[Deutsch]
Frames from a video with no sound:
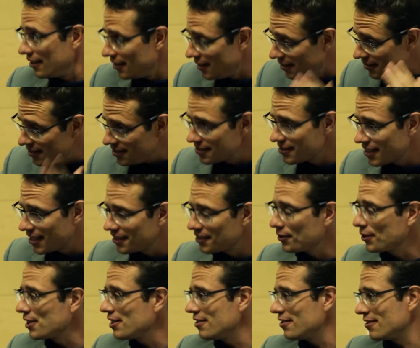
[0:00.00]
In diesen
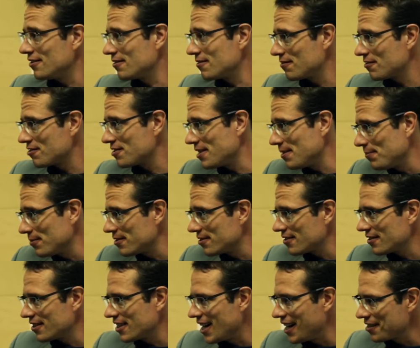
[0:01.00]
Kategorien
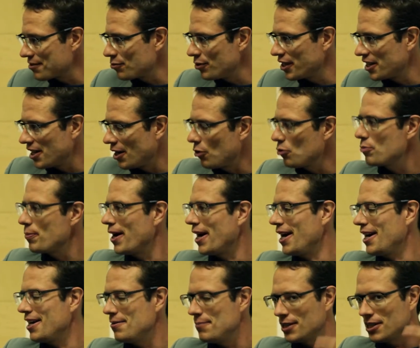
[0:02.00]
stimmt Karlsruhe genau
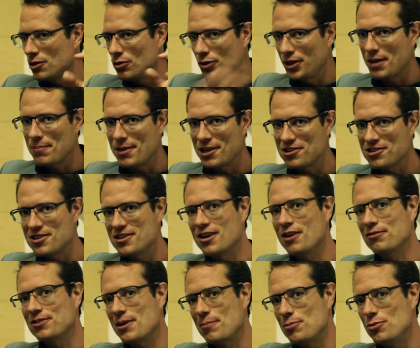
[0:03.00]
überein mit den 100 Menschen
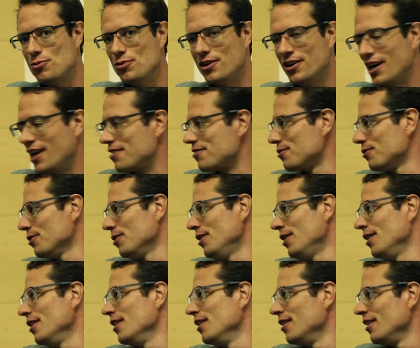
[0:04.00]
auf der Bühne. Also
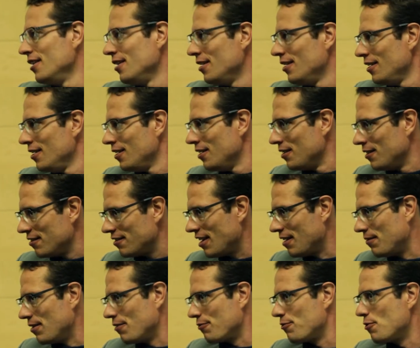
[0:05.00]

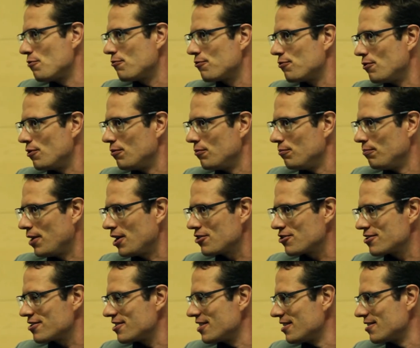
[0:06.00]
sagen wir, fünf
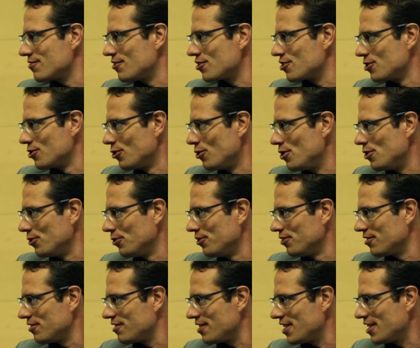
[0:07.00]
Menschen sind zwischen 0
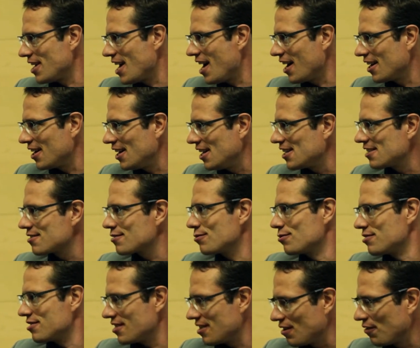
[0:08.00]
und 10 Jahre alt.
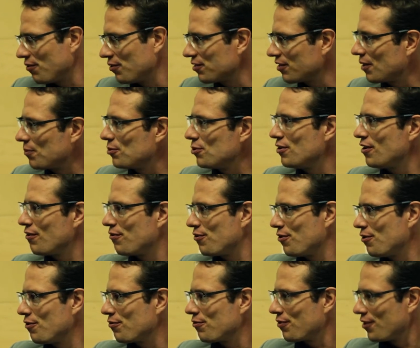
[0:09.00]
So sind auf unserer Bühne
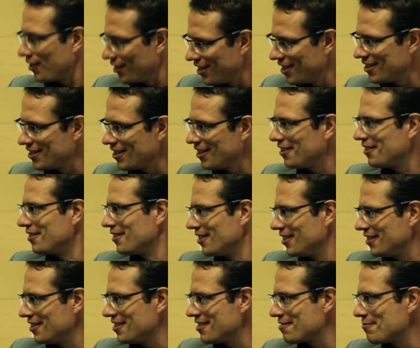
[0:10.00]
fünf Kinder
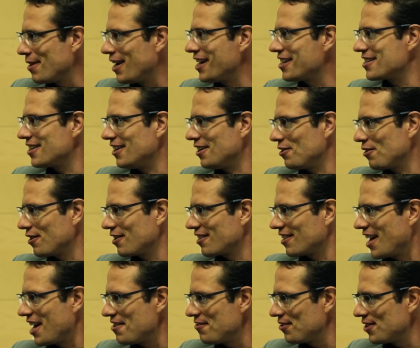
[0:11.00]
in diesem Alter
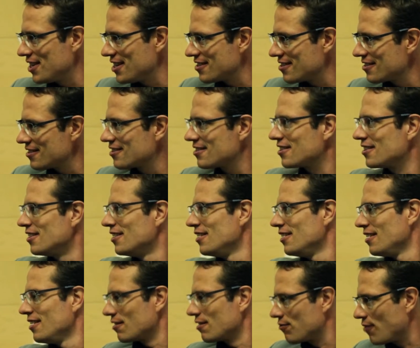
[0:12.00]
auch anwesend.
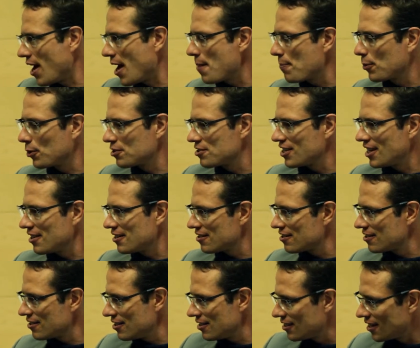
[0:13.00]

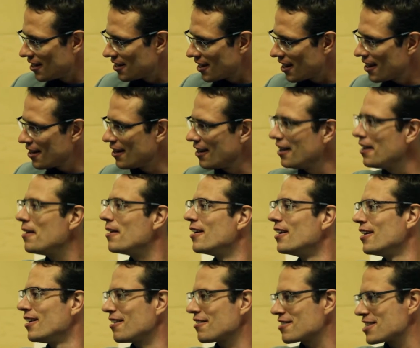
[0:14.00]
2% Italiener
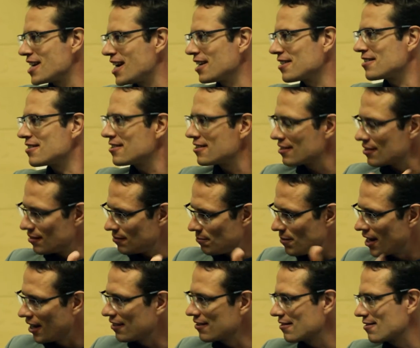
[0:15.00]
in der Stadt
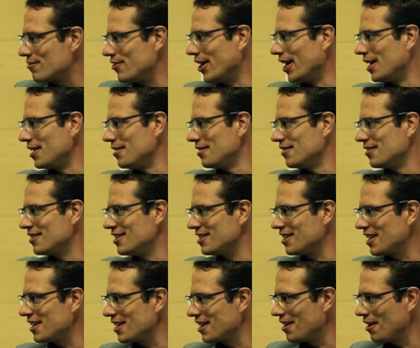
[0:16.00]
machen zwei
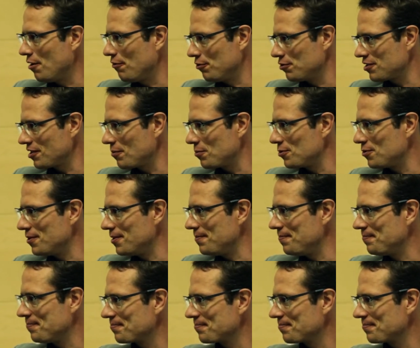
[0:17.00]
Italiener auf unserer Bühne.